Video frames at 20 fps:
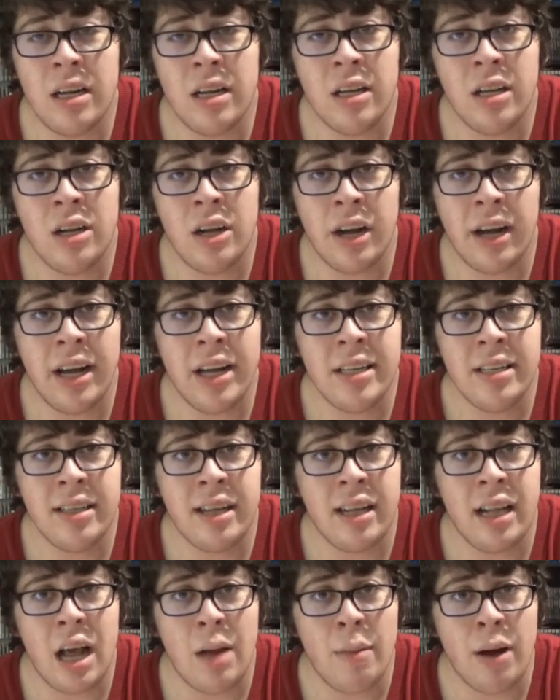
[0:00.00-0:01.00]
Le reste,
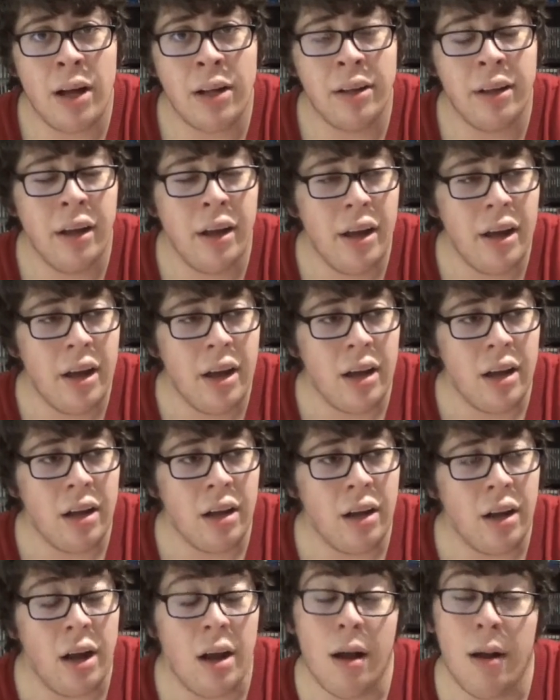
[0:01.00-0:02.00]
c'était de la merde.
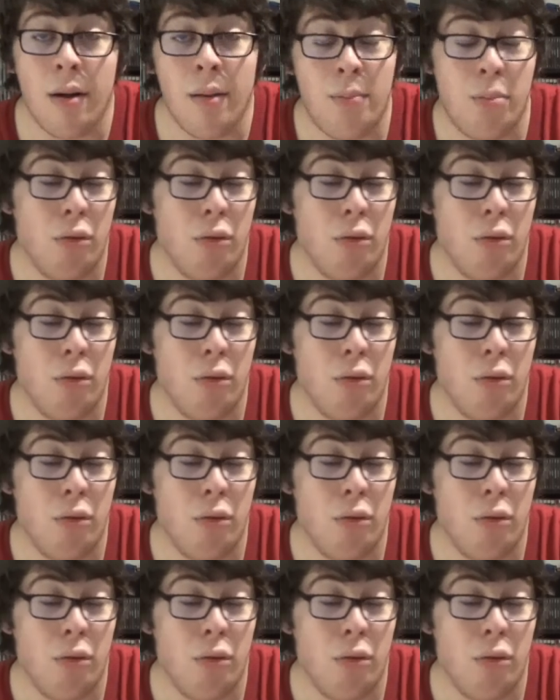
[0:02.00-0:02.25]
Euh,